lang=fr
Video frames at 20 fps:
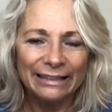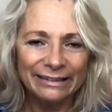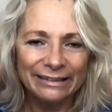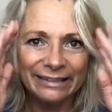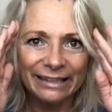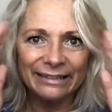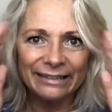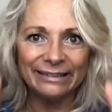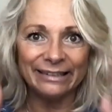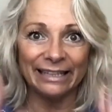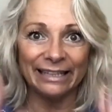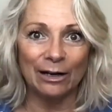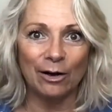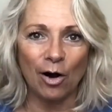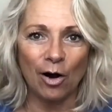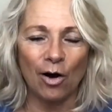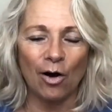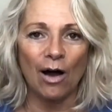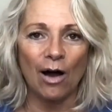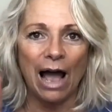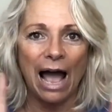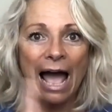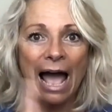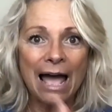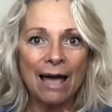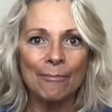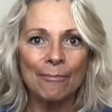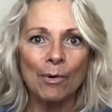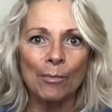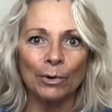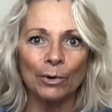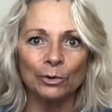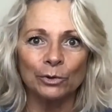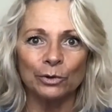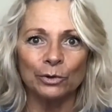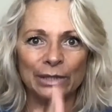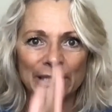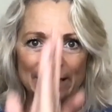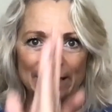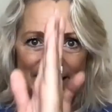tête et corps à un moment
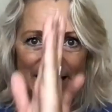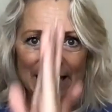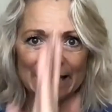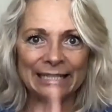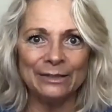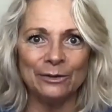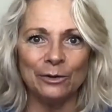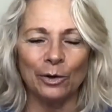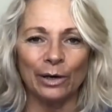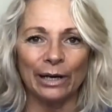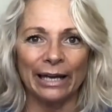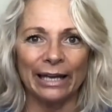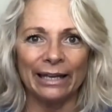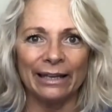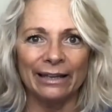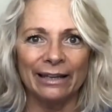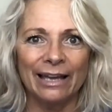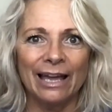donné s'aligneraient